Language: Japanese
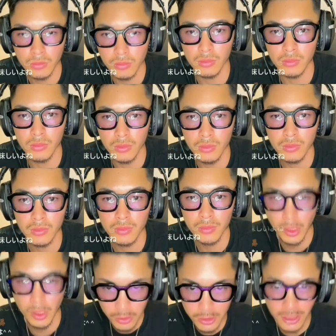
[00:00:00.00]
う
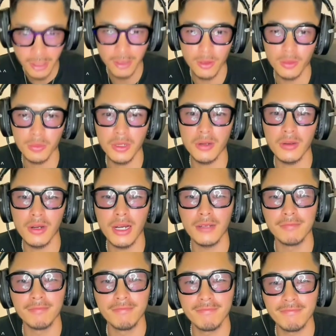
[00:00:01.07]
んバロンさんこんばん
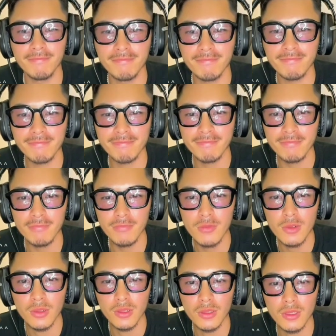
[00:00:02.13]
は
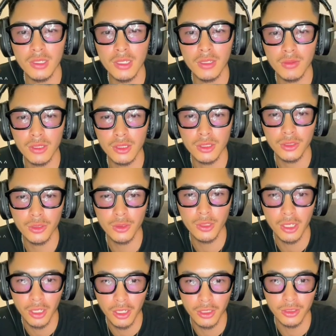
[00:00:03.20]
え私
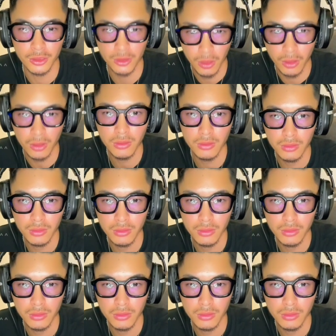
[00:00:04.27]
より早いですか